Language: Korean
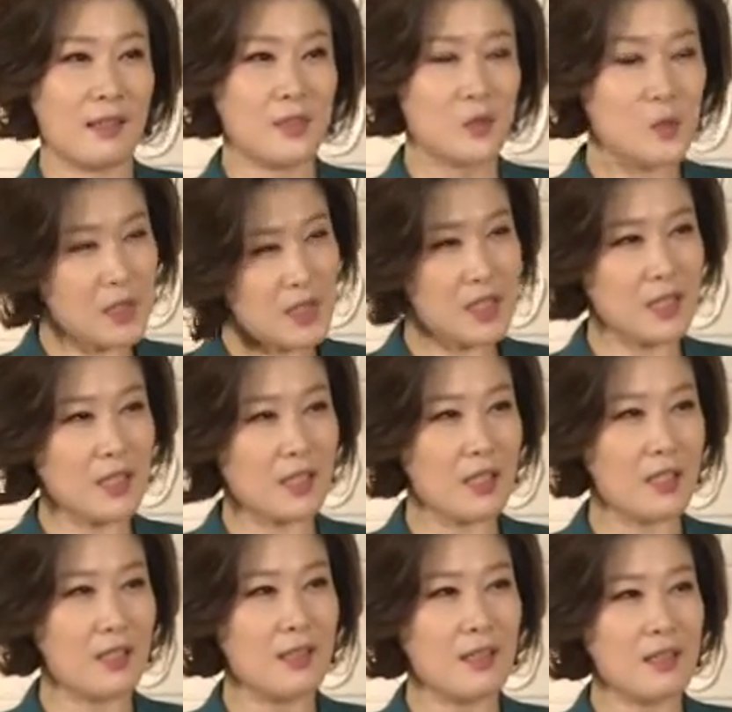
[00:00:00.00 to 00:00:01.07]

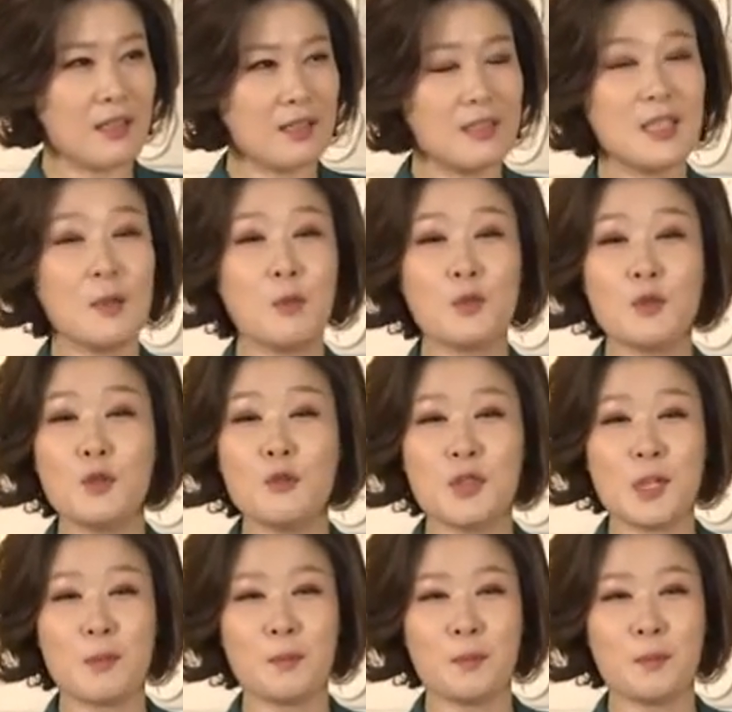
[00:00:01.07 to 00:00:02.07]
좋지. 그게 보통 우리가